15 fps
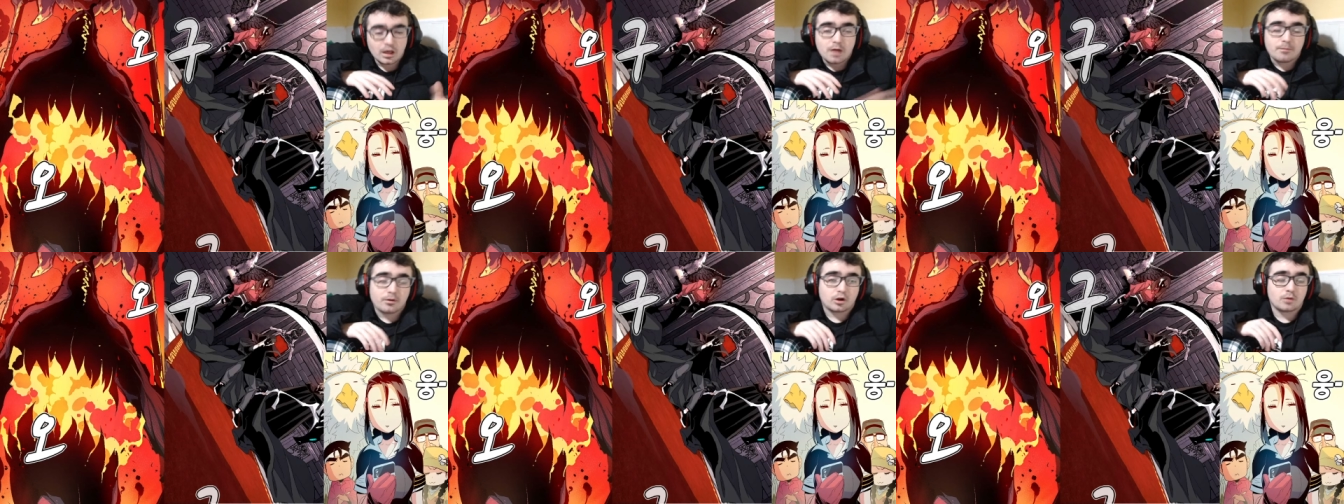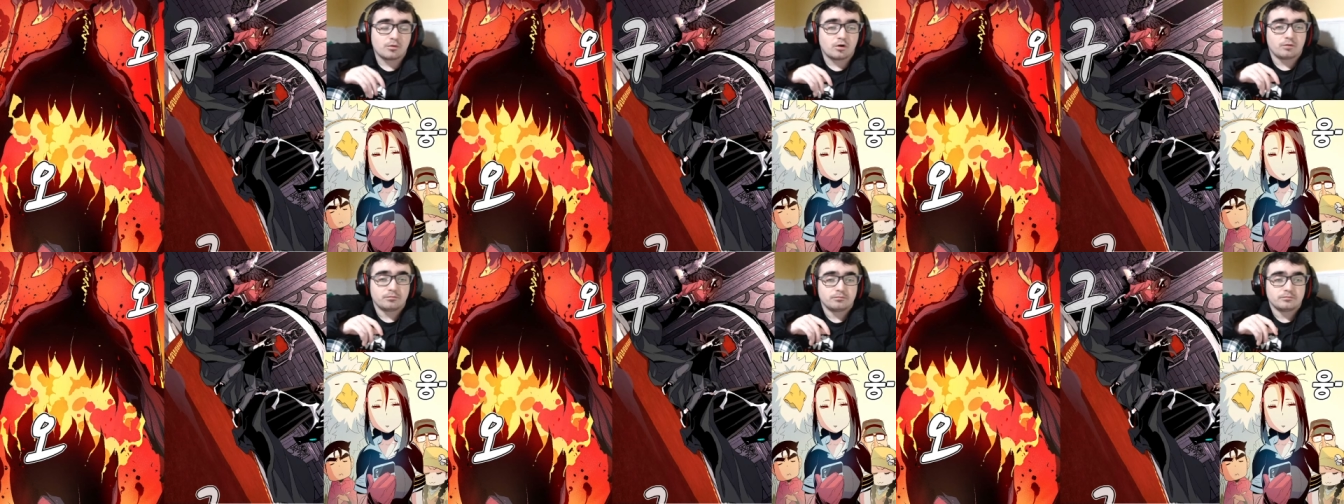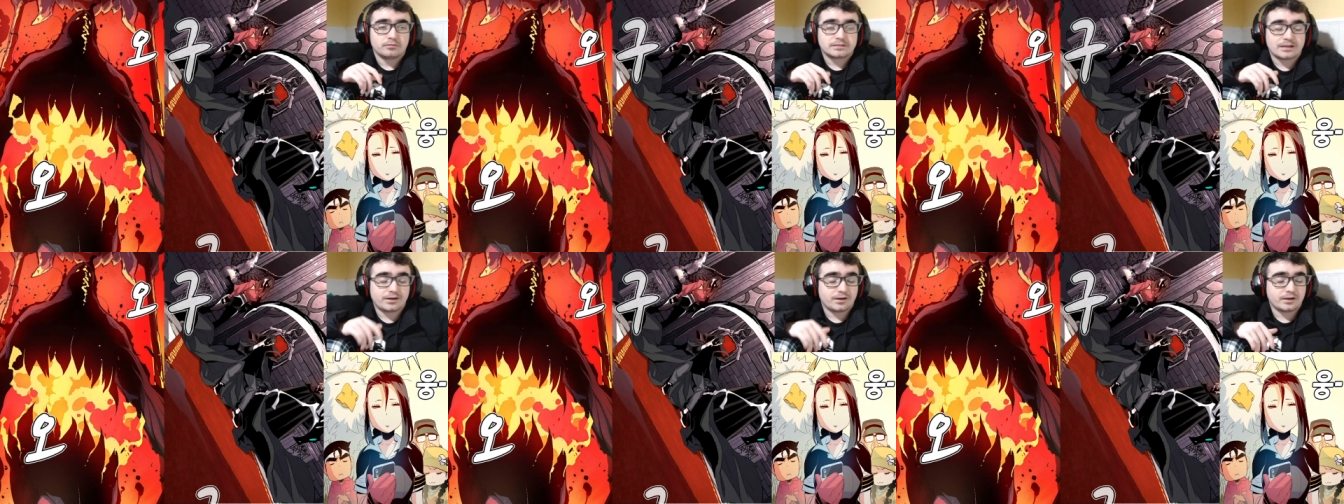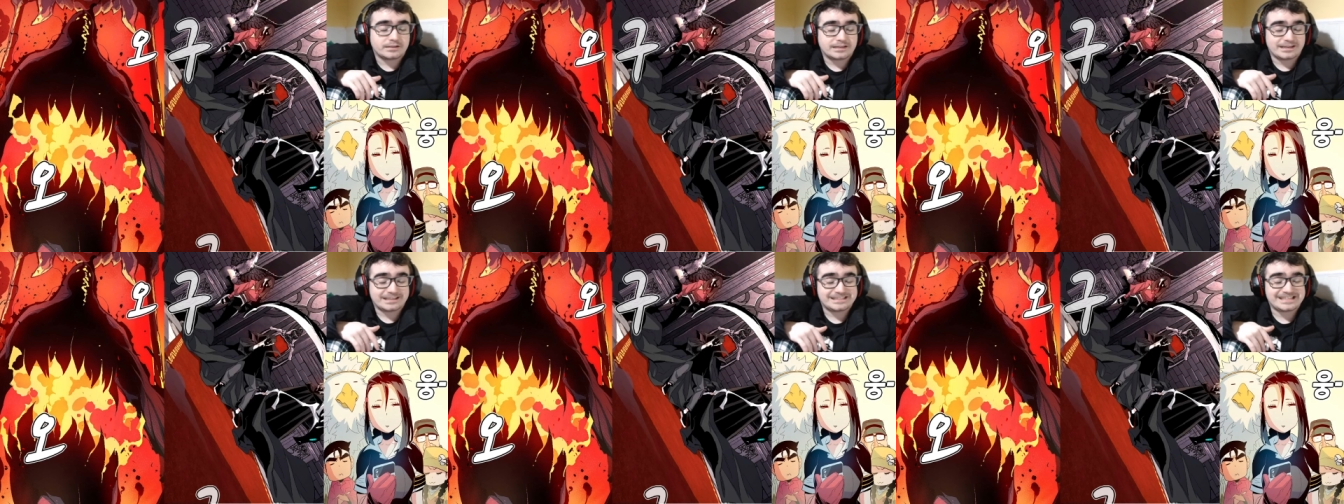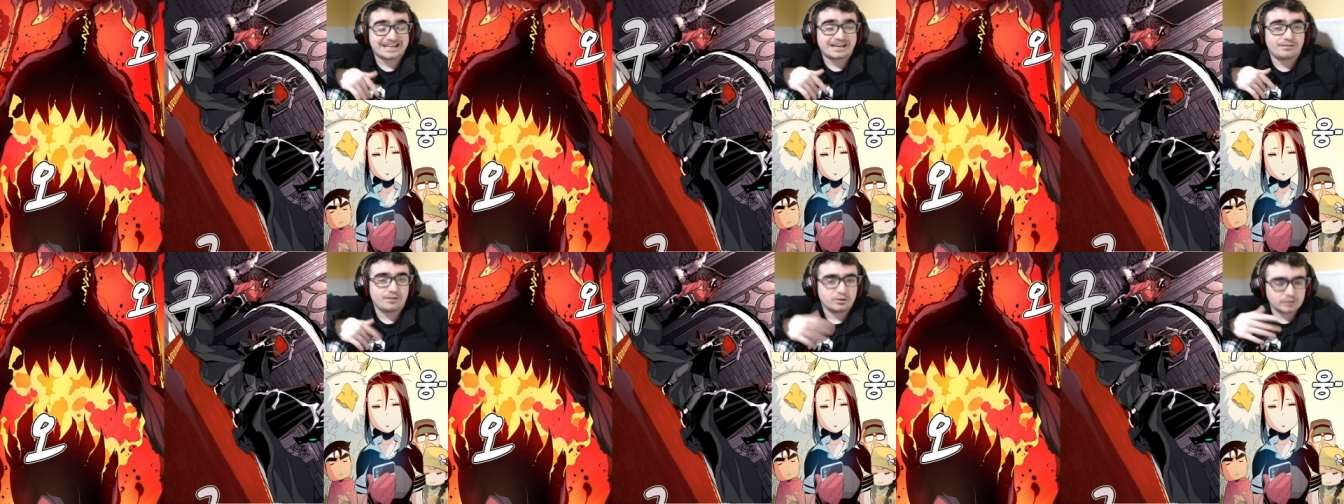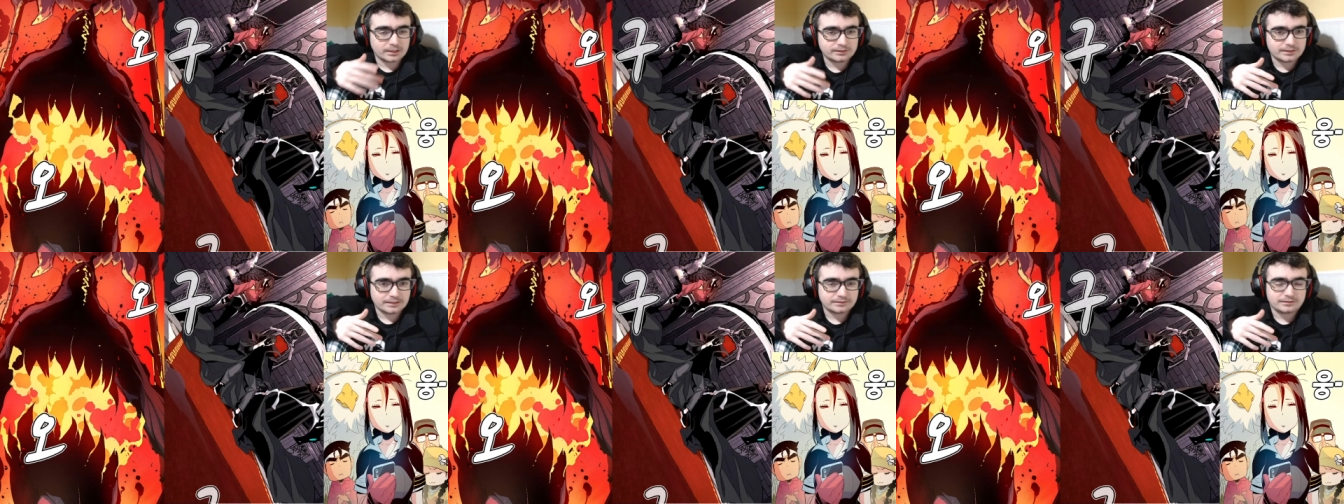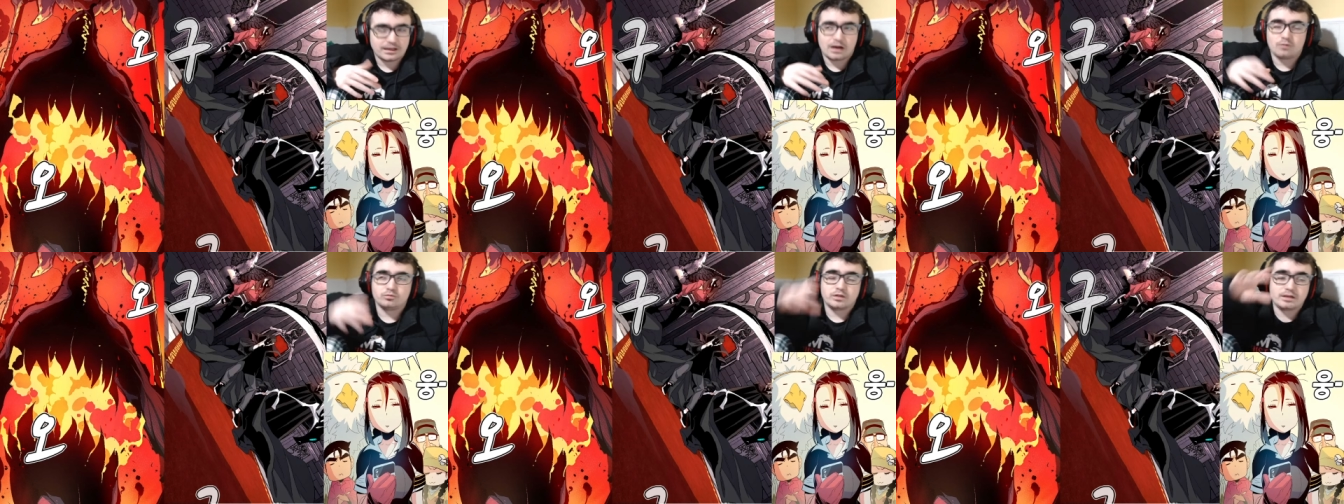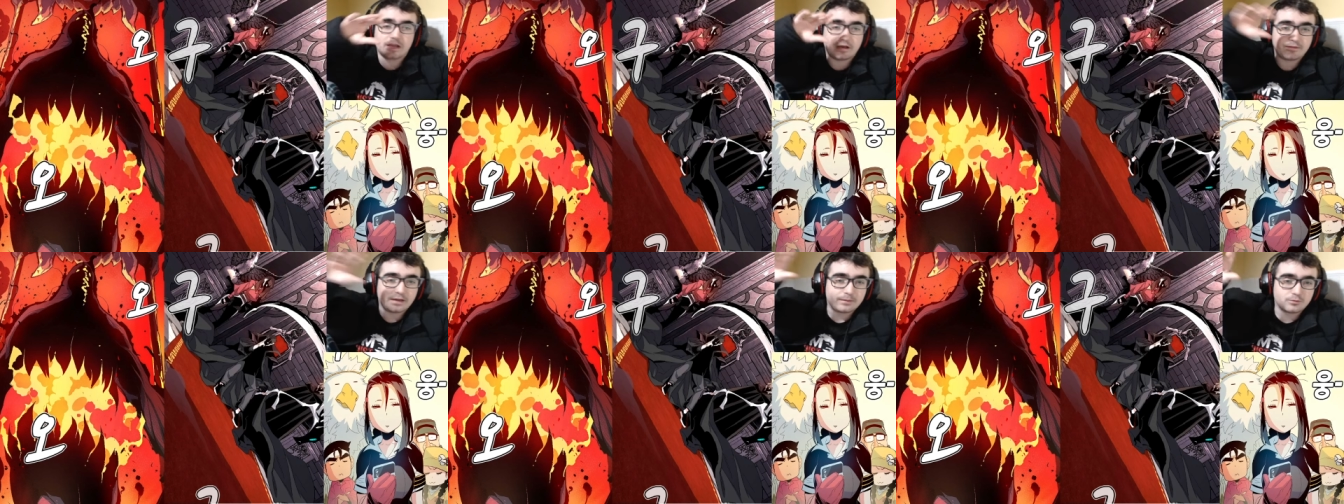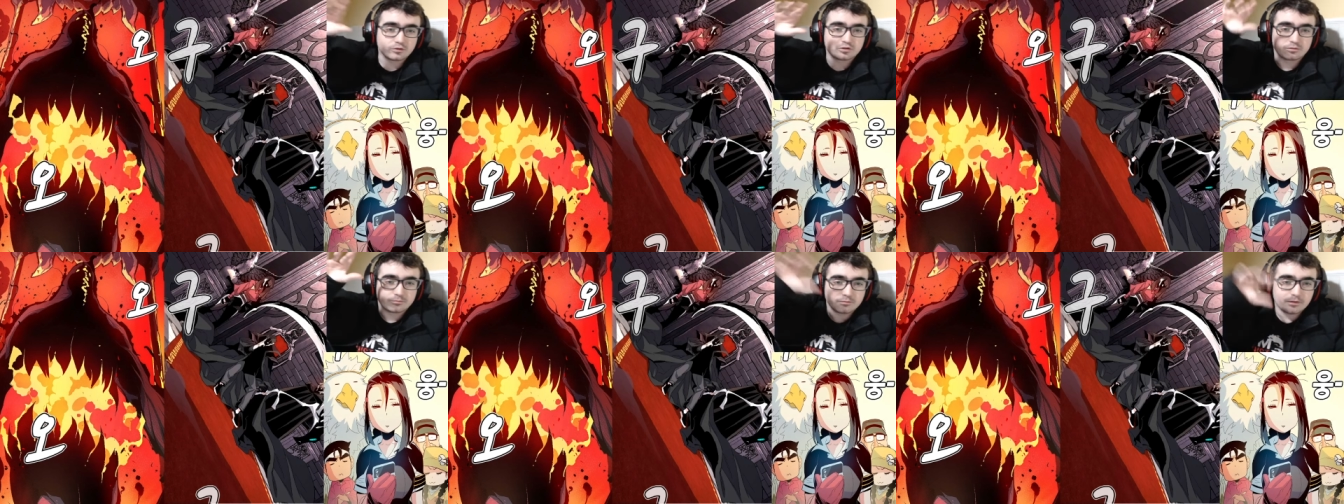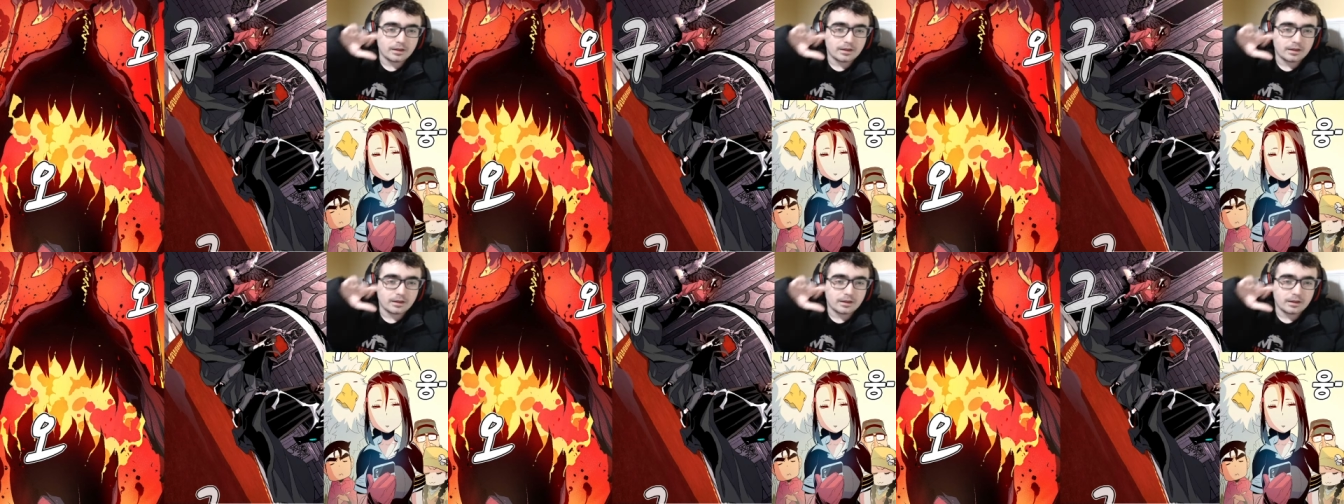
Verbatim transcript: Pero como sacrificó tantas, aún tenía, digamos,